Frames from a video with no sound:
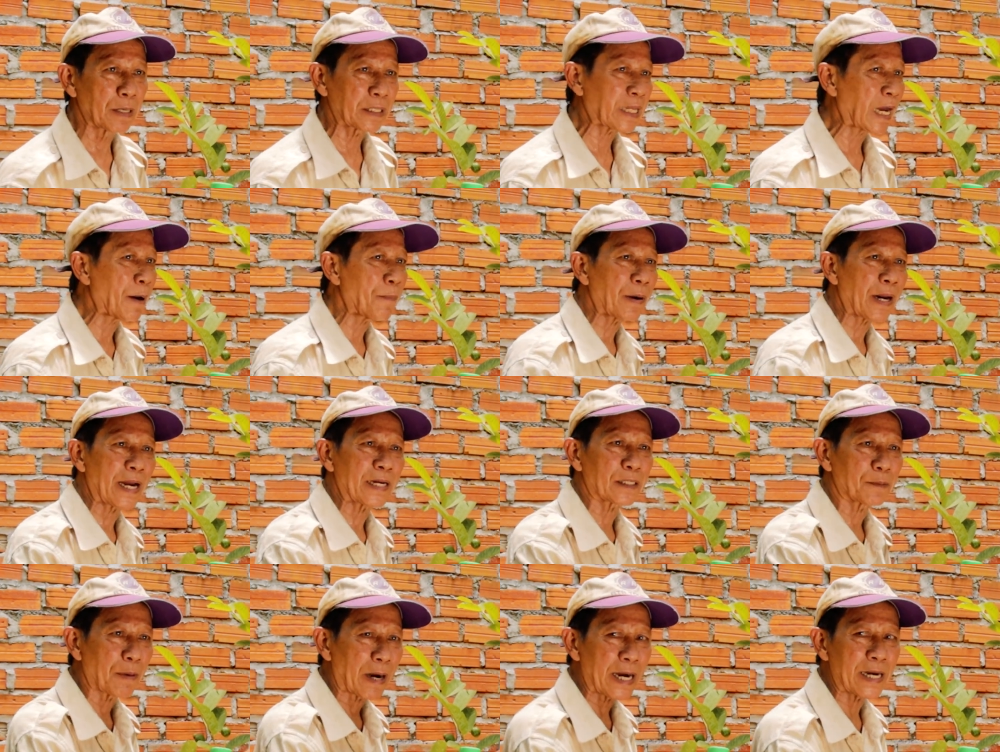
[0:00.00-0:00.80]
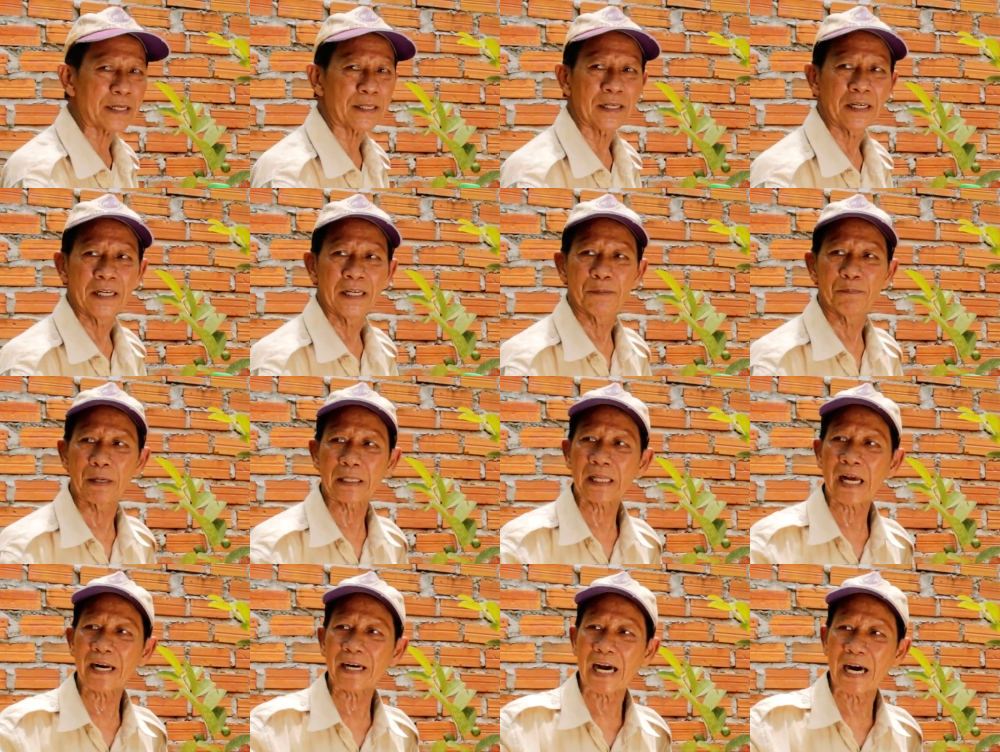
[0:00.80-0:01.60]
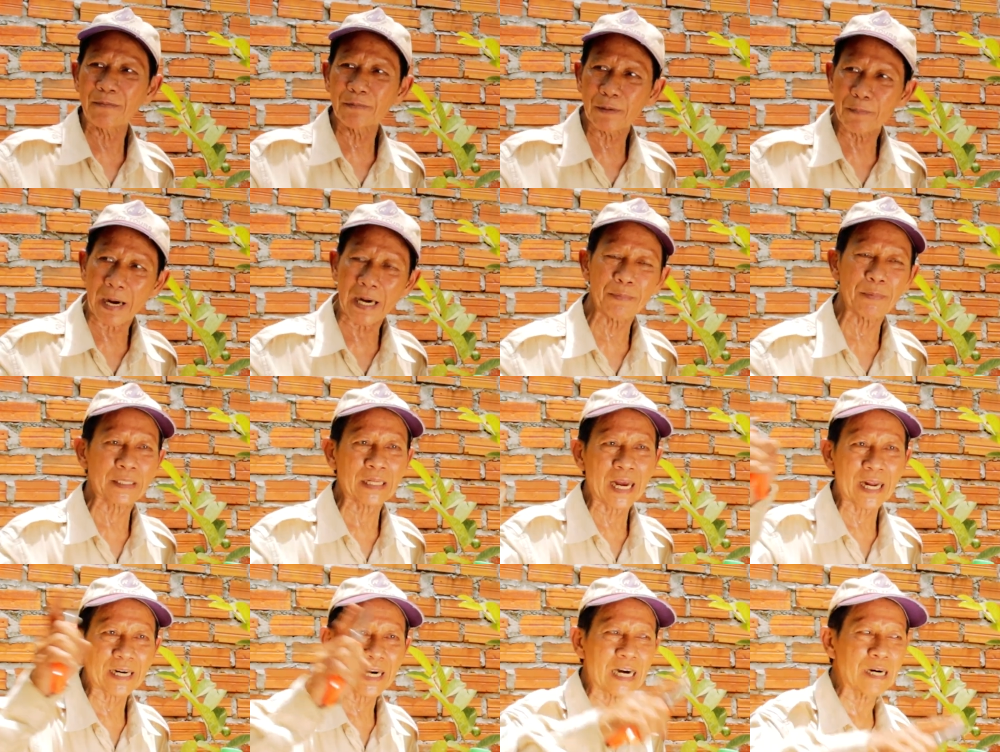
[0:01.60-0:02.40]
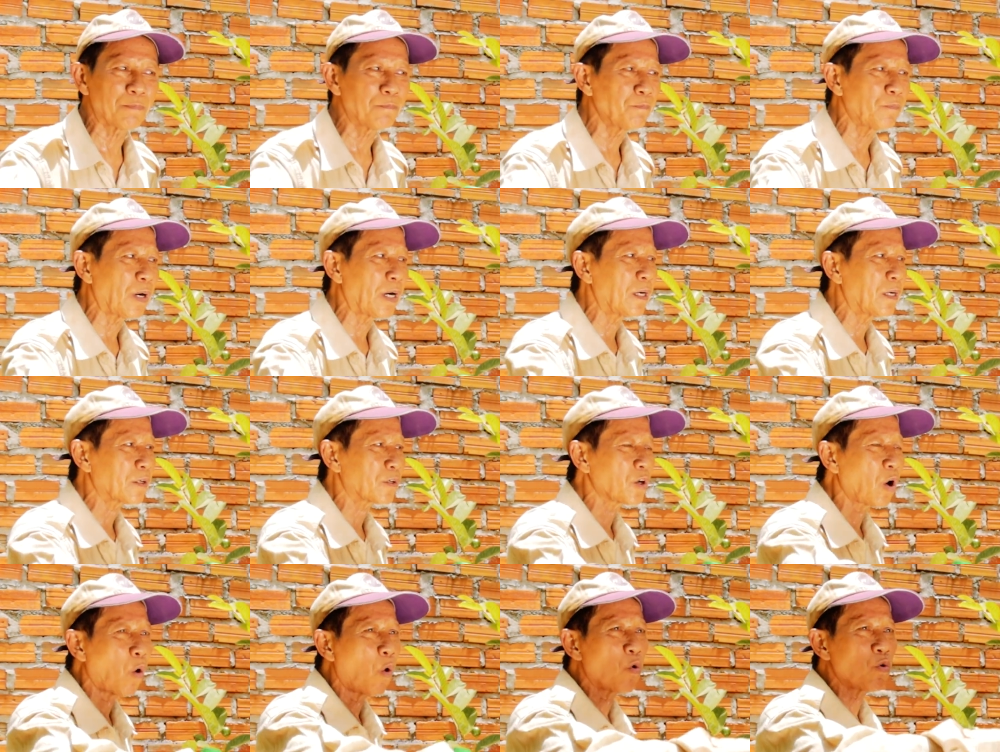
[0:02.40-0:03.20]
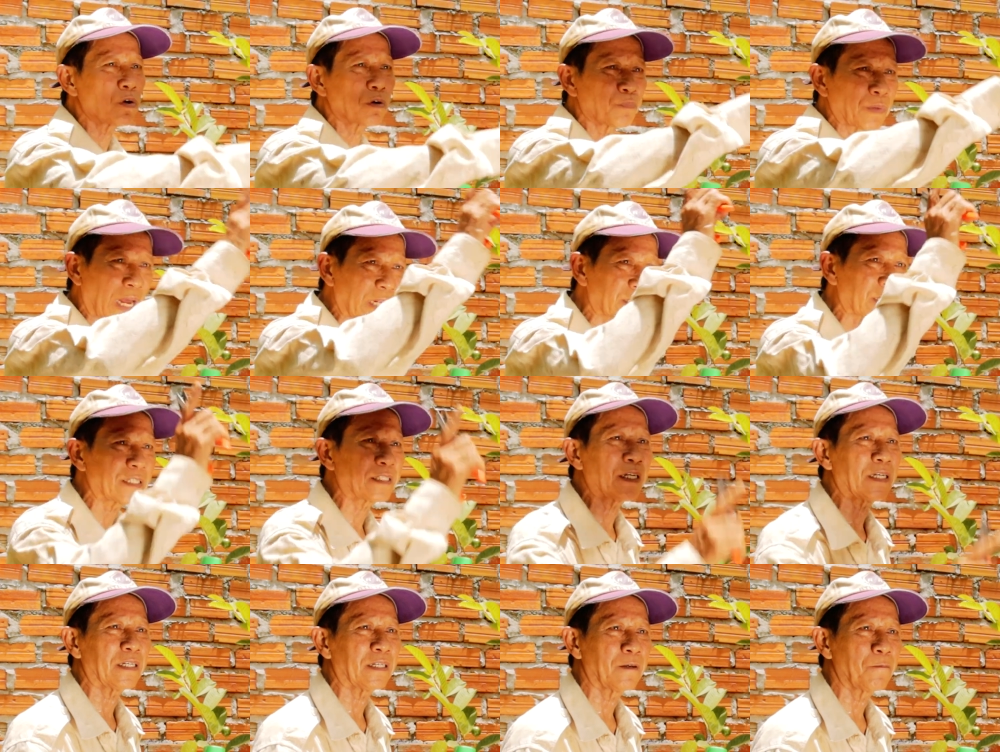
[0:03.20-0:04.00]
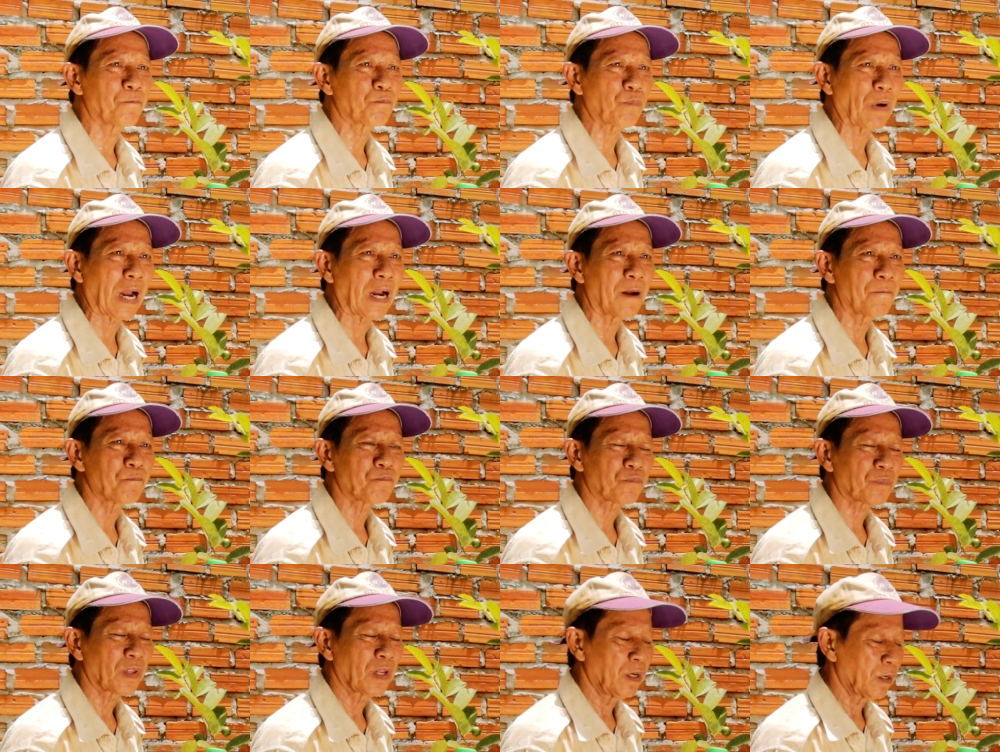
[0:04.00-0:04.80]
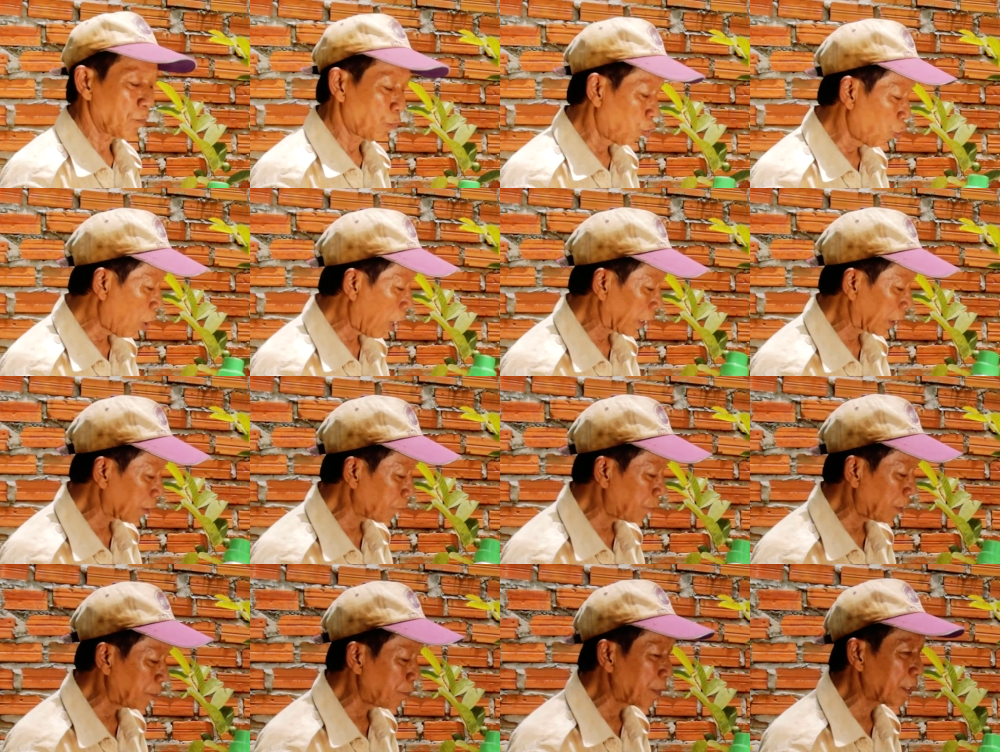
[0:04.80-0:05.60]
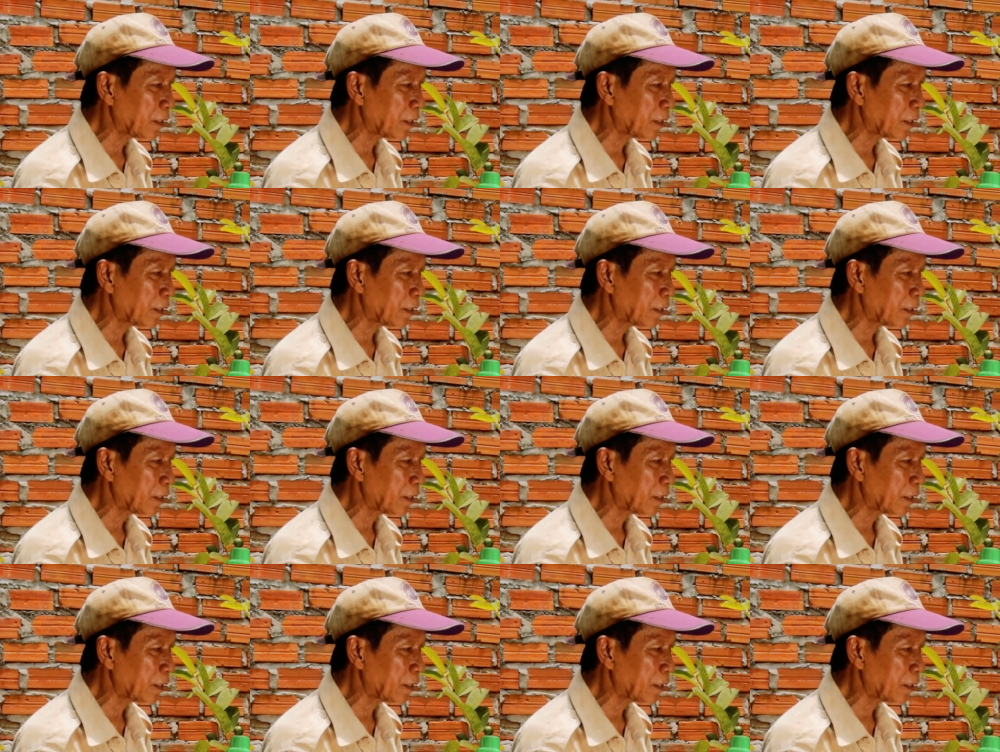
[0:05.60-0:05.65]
mình tha play từ bài mình tha đam từ bài mình tha đam đô mình tha say thì bà phù hòa nước